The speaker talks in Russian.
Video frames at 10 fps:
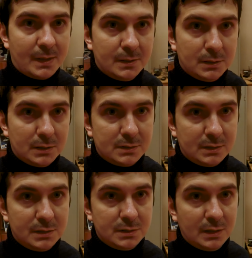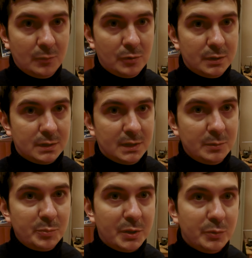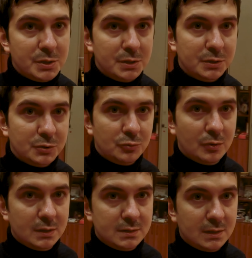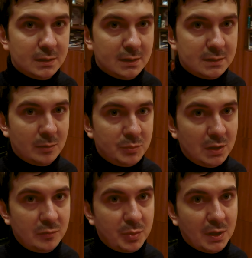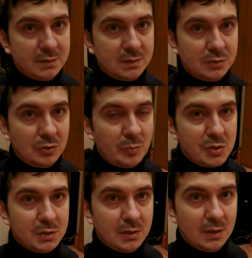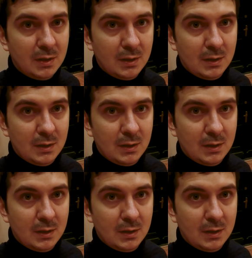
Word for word: А, кстати, довольно-таки непривычная ситуация, на самом деле, в практике съемочной.